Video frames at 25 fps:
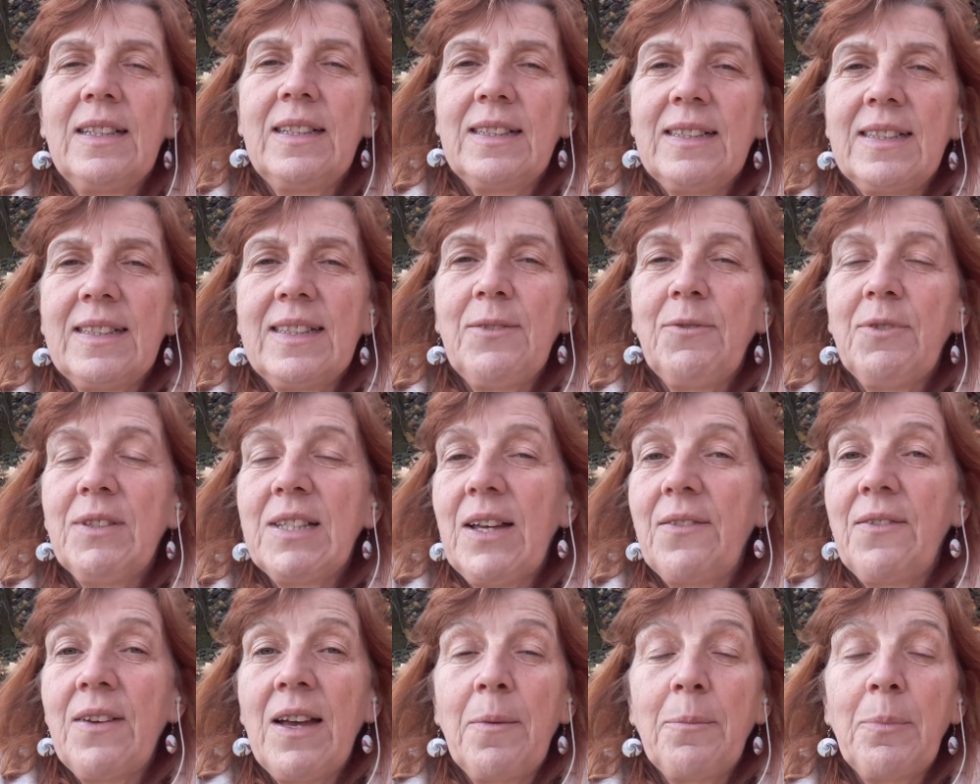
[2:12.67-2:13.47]
si vous
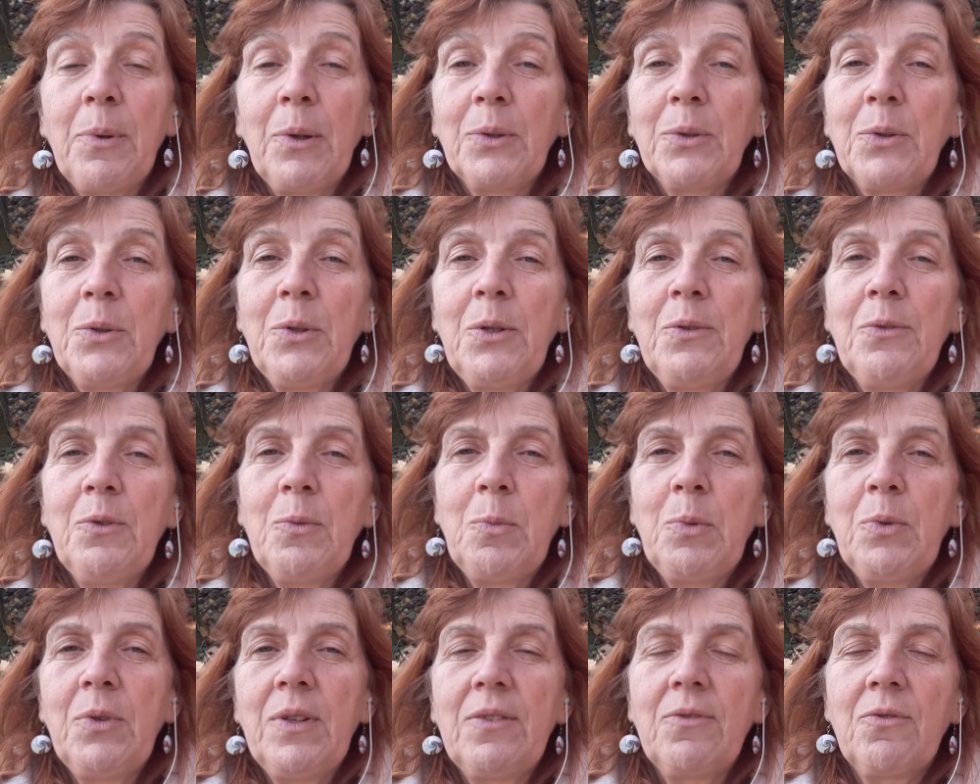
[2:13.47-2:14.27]
avez un pendule, vous
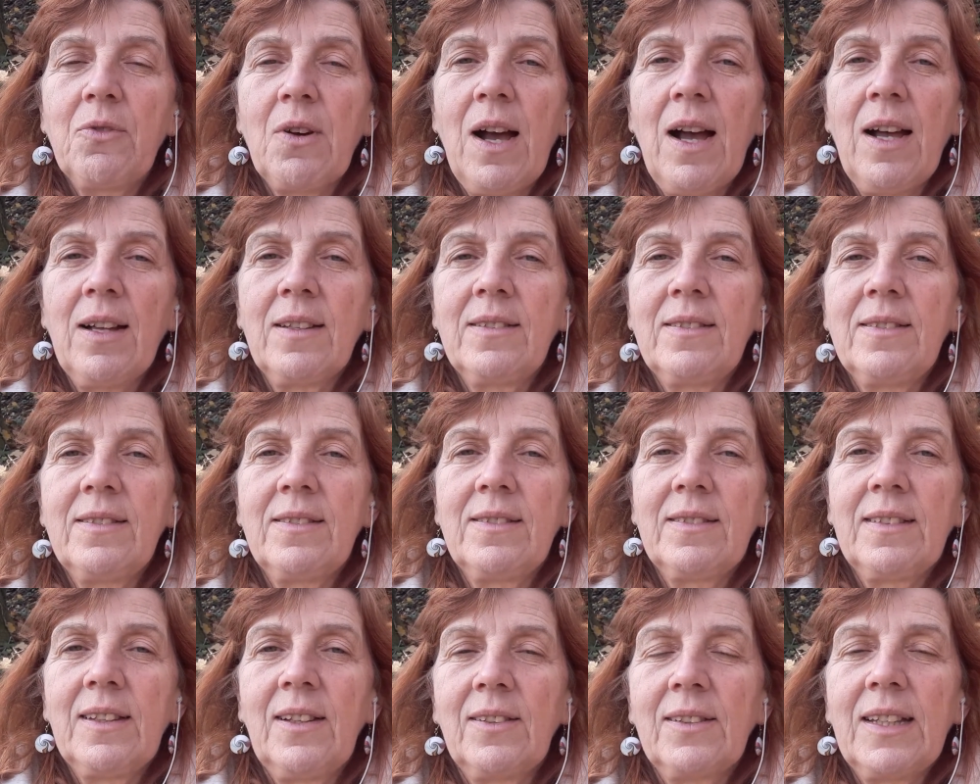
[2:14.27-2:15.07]
pouvez voir
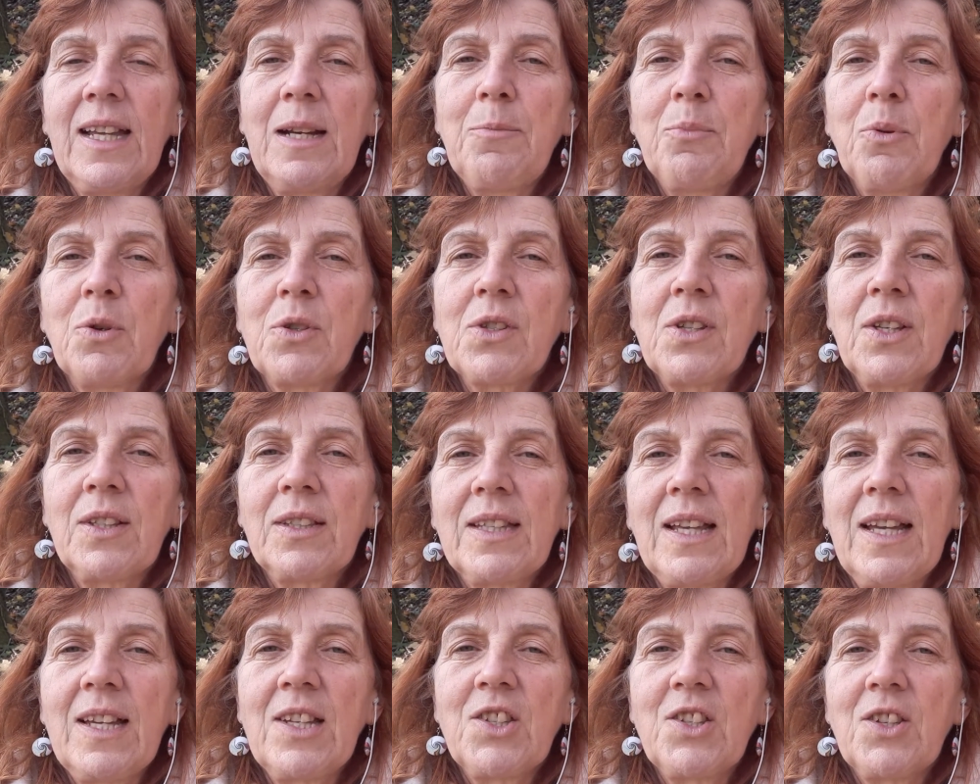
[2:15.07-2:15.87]
en quel
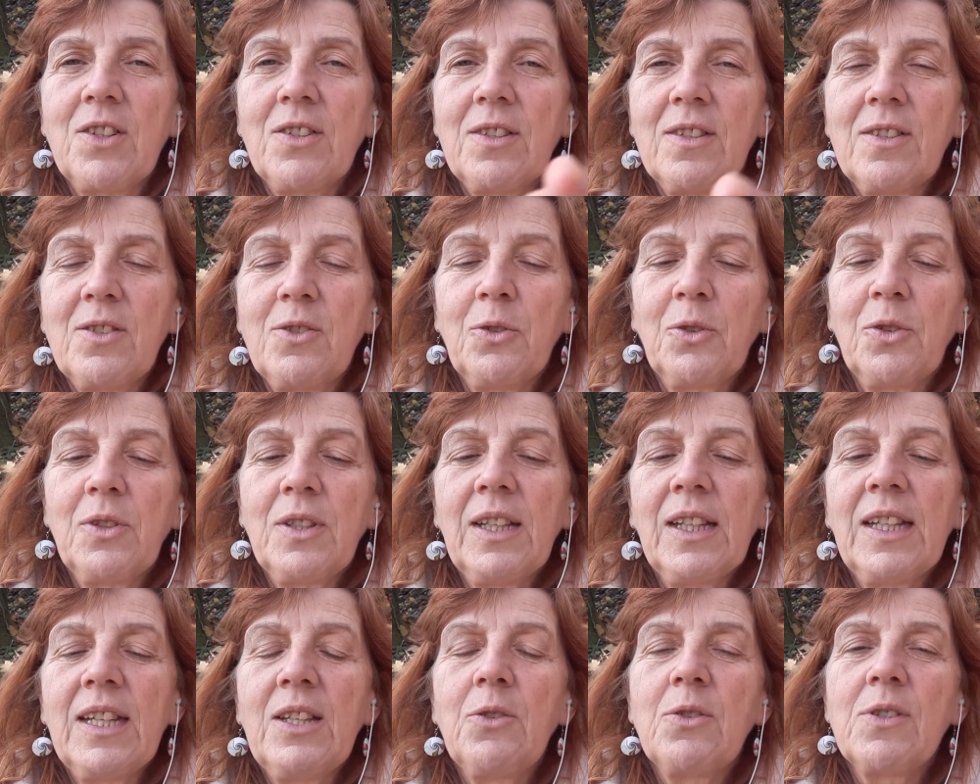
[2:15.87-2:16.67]
pourcentage sur une
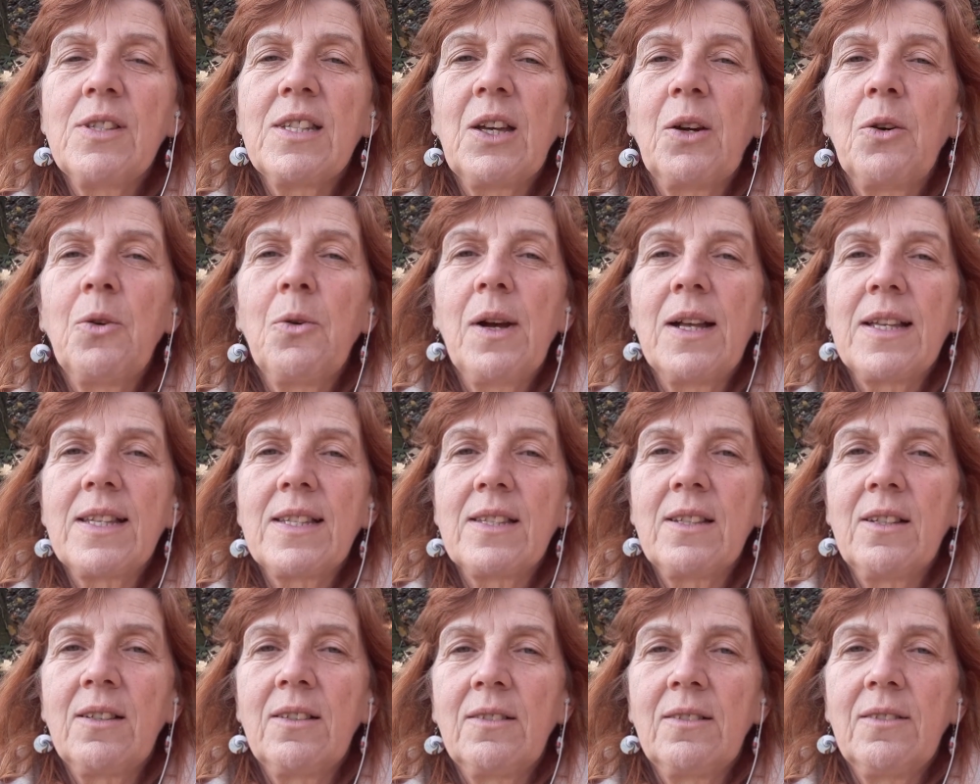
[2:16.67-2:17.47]
grille de 0 à
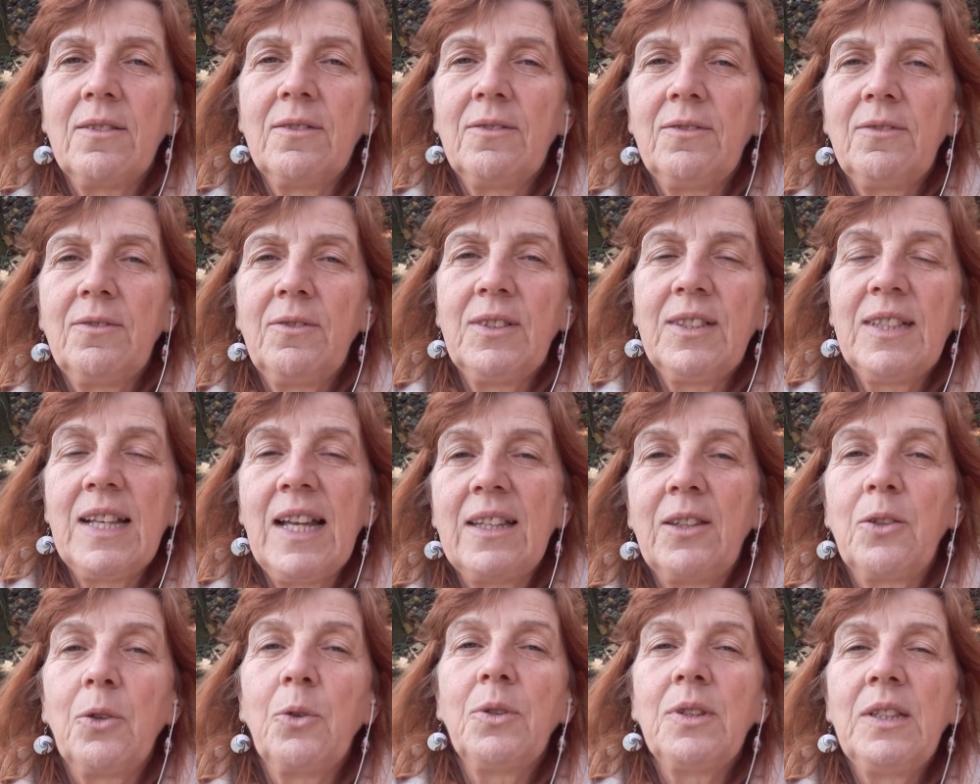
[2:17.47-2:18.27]
100 vous
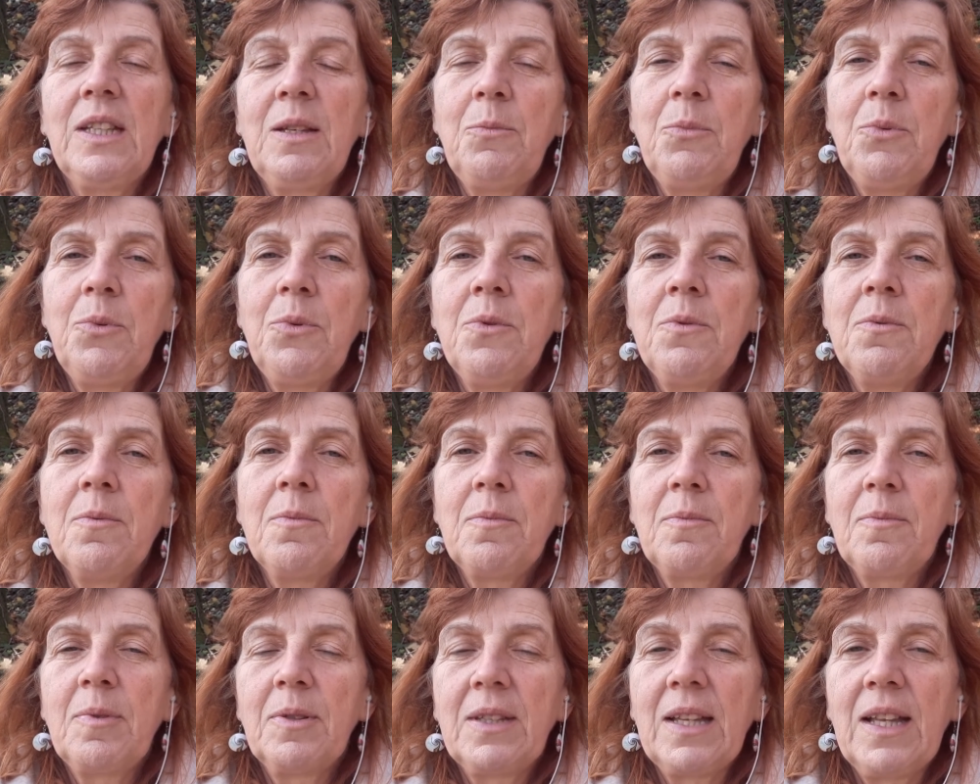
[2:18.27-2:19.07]
êtes au début.
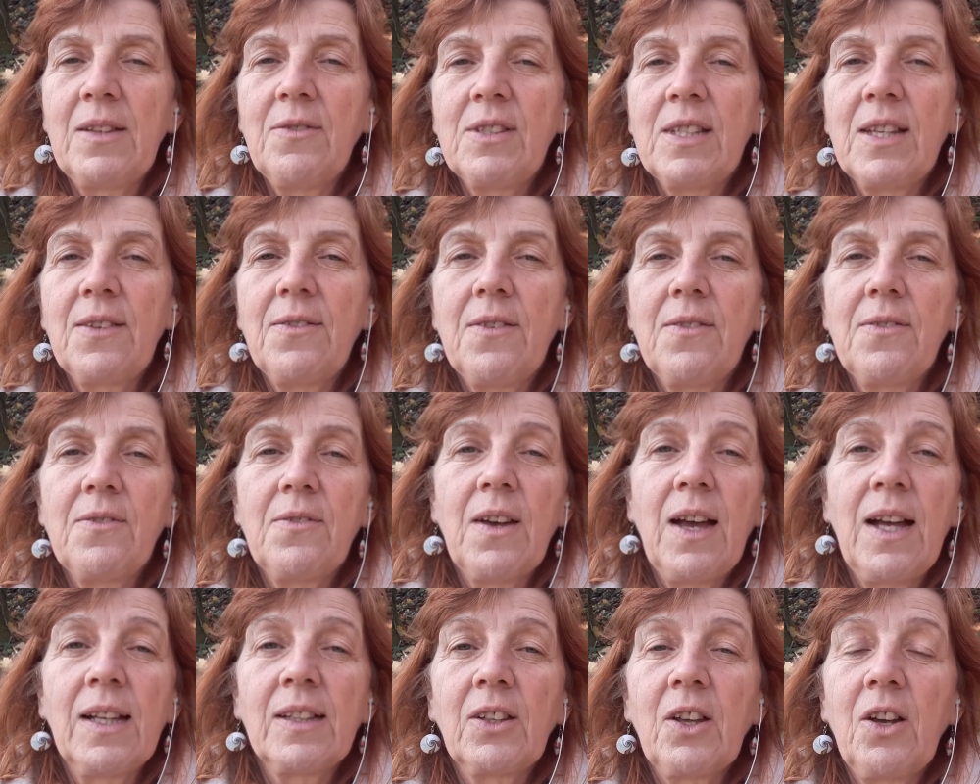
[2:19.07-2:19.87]
Peut-être vous avez
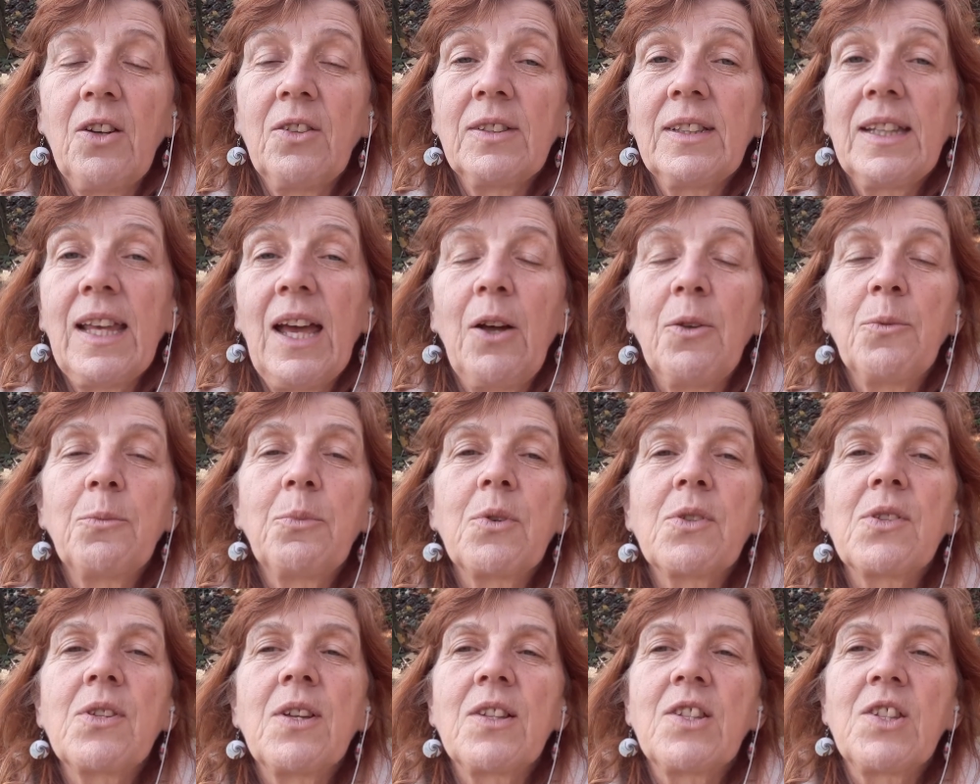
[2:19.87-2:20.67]
20, 30,
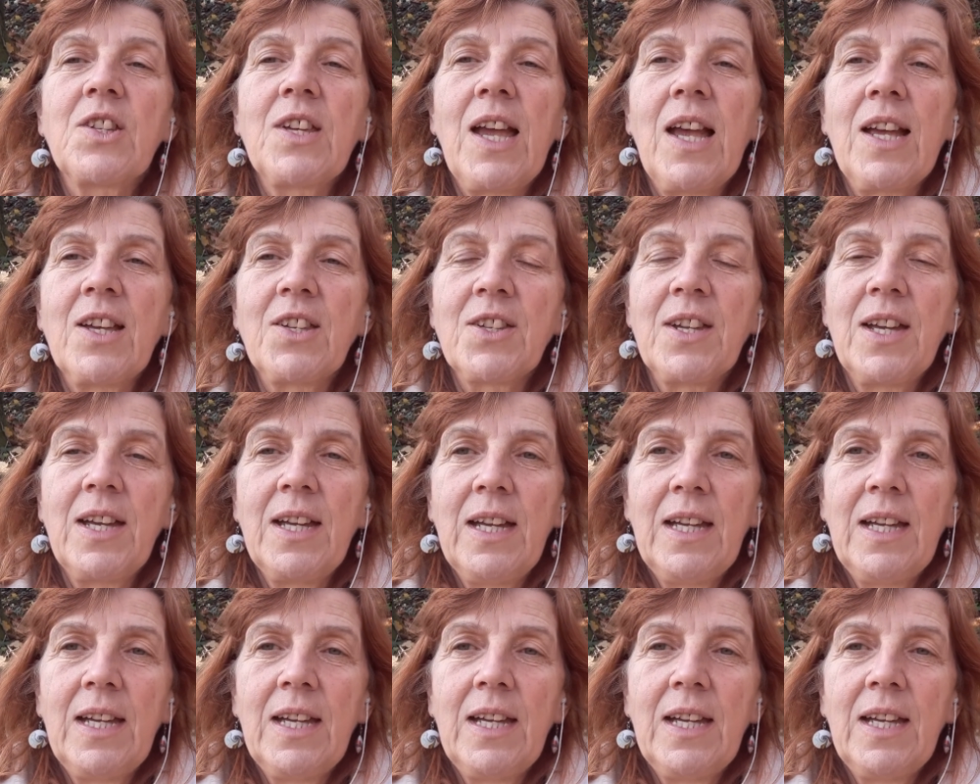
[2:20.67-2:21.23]
40% de charge.